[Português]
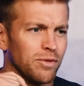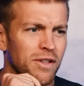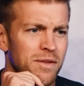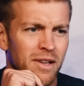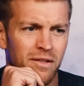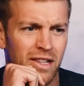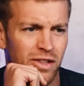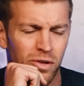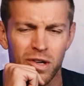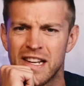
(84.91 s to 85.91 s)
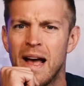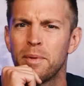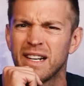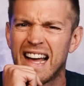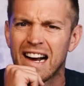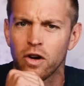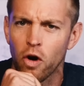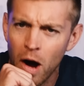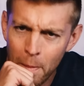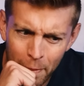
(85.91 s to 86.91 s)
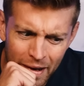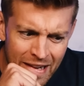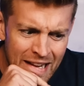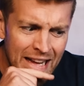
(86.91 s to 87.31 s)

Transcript: 2014, época da Copa.